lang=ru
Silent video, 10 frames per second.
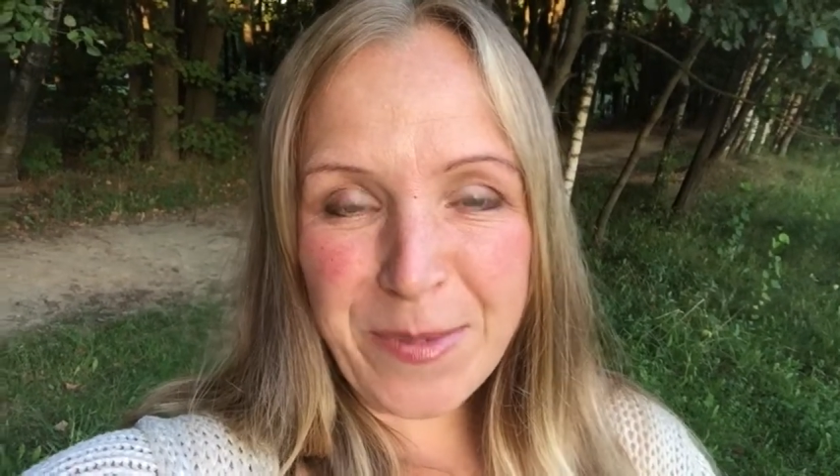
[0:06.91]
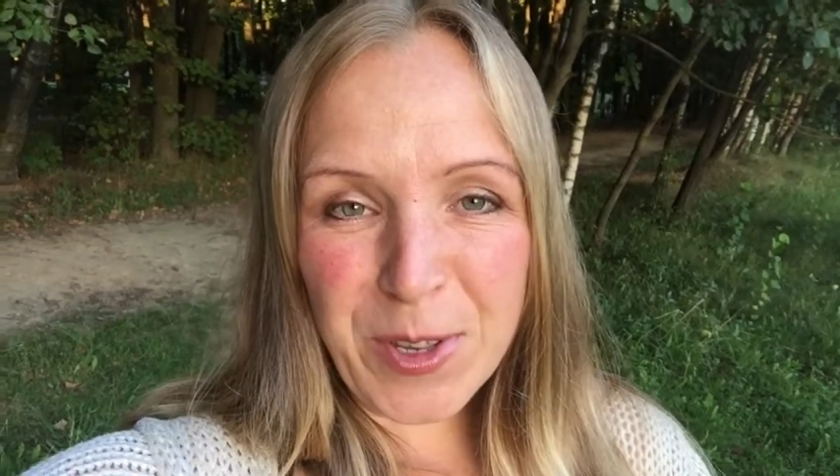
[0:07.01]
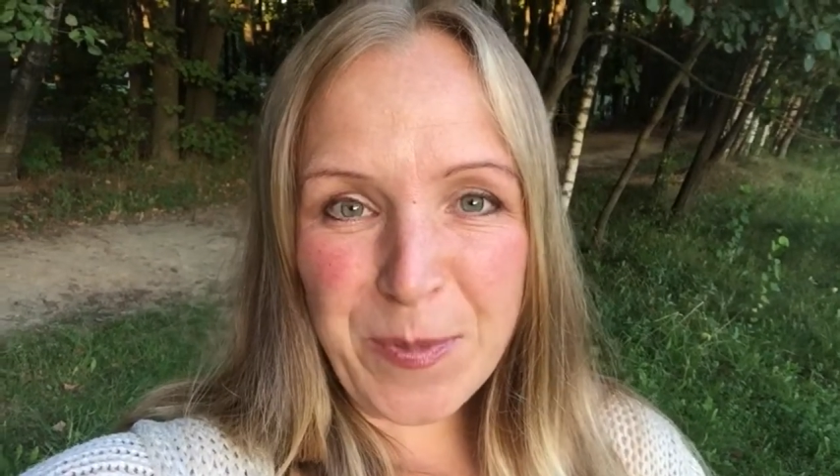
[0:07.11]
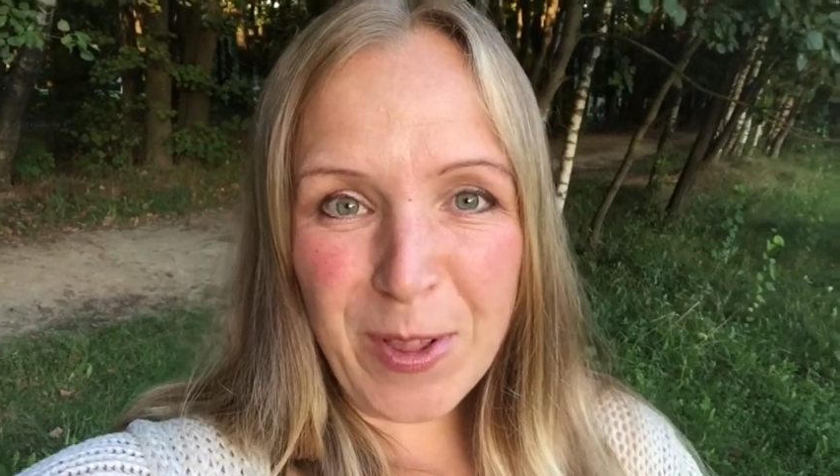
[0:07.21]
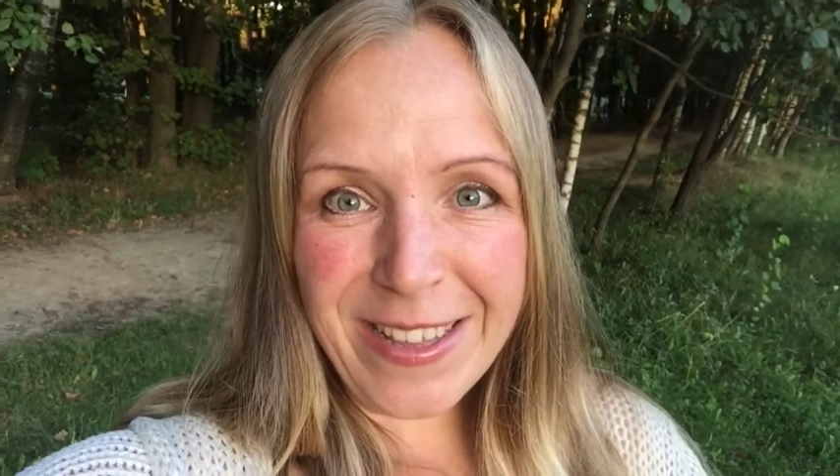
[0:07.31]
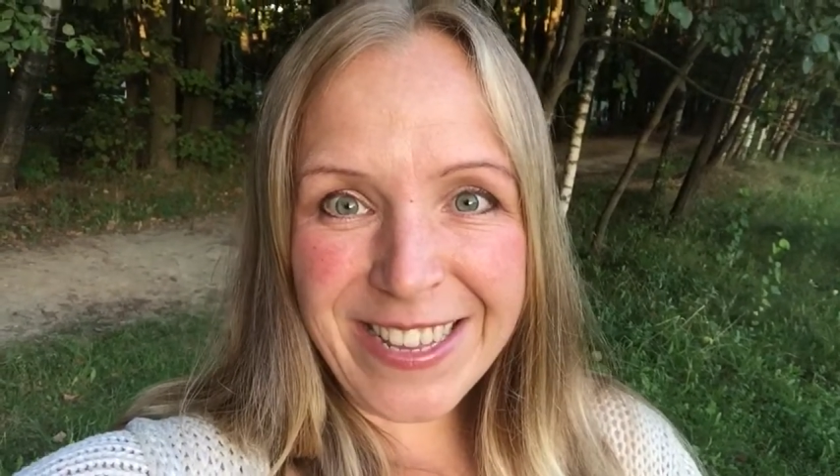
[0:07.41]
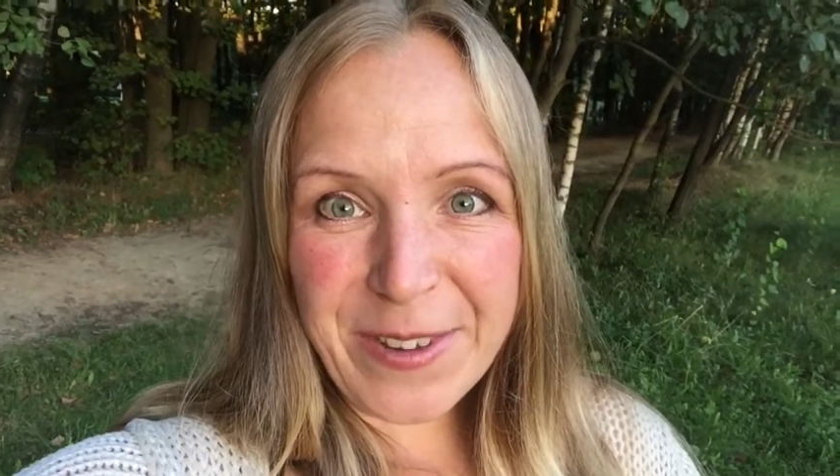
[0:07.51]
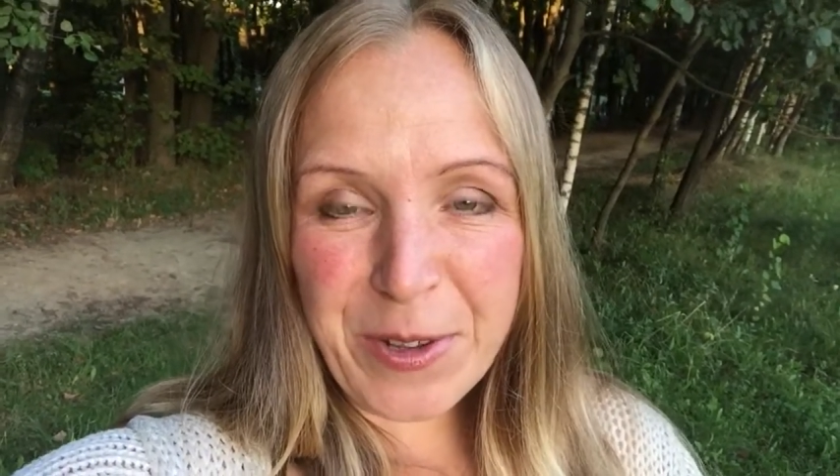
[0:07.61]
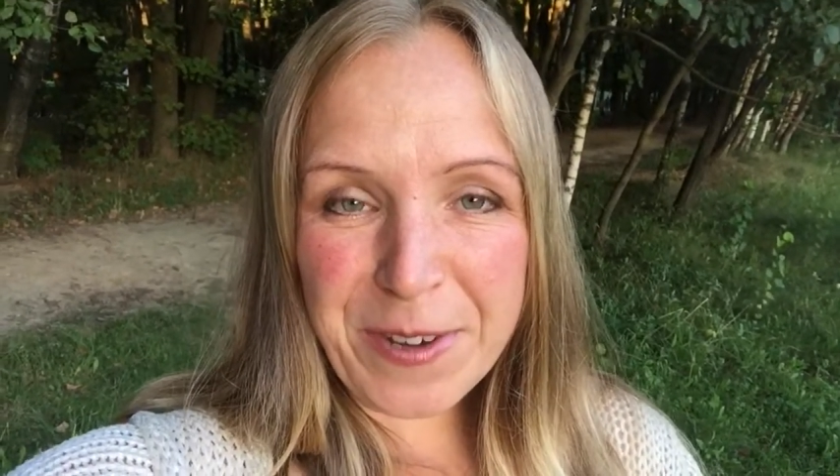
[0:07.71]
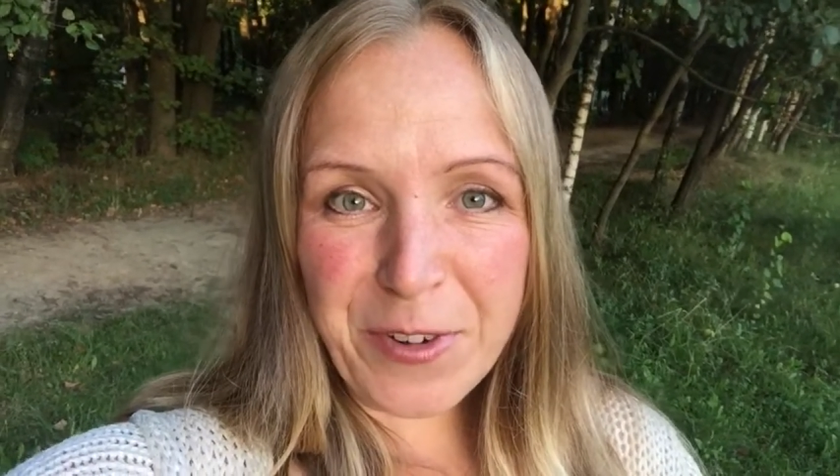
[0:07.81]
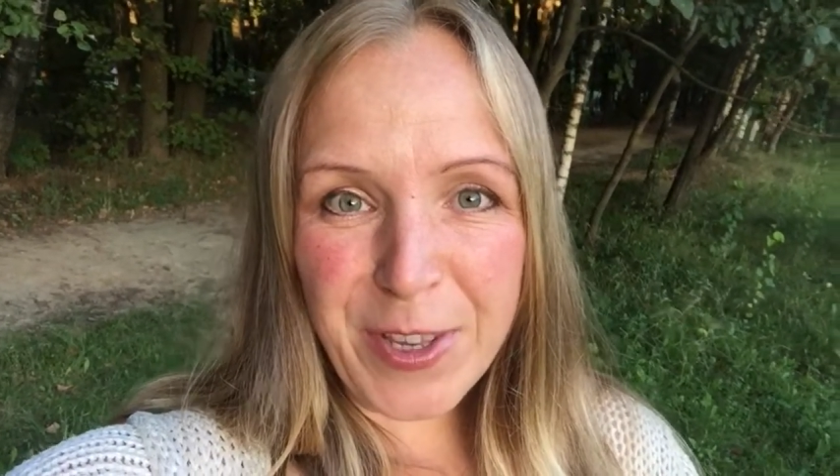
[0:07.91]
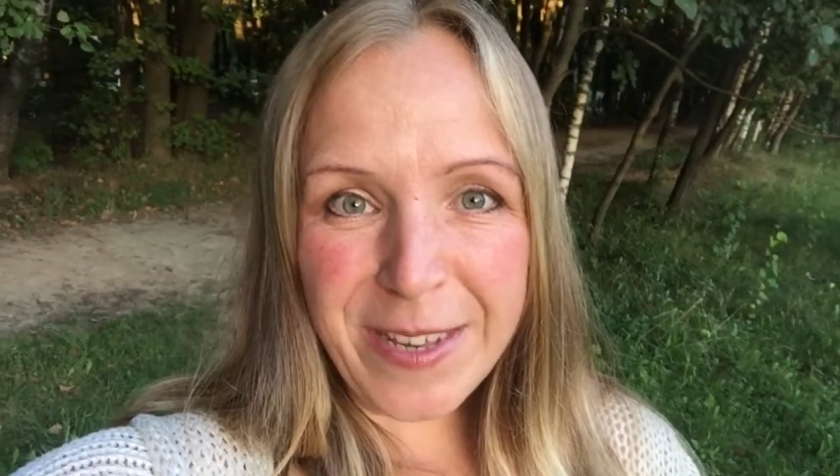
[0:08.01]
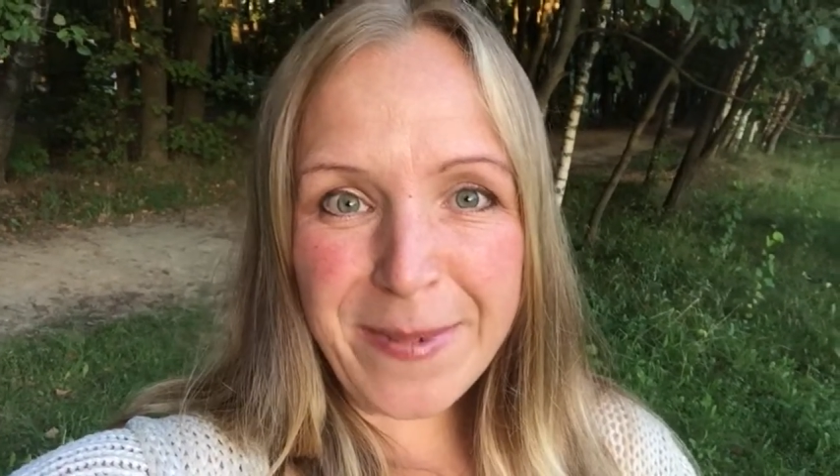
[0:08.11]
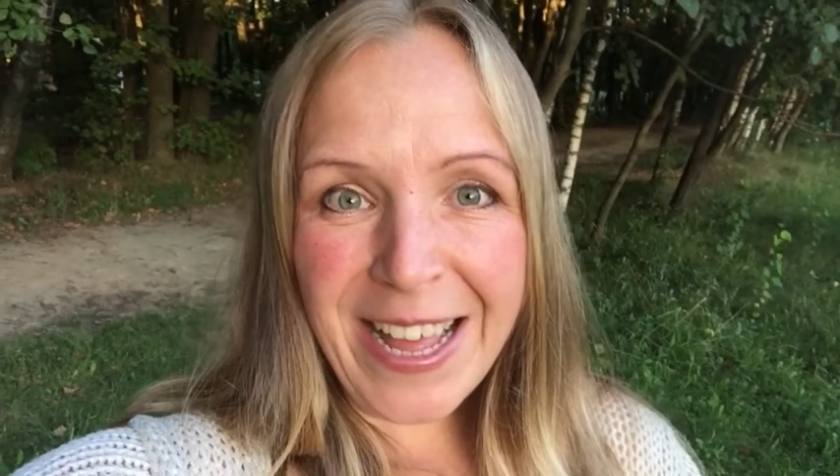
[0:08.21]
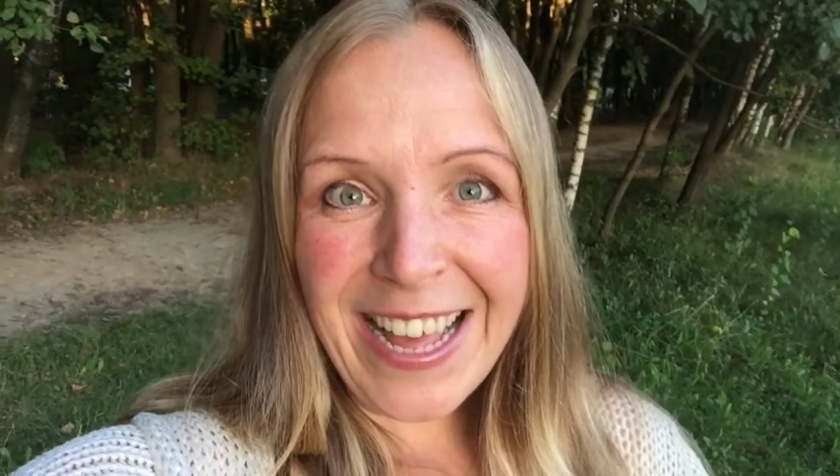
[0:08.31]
ему исполнилось год и восемь.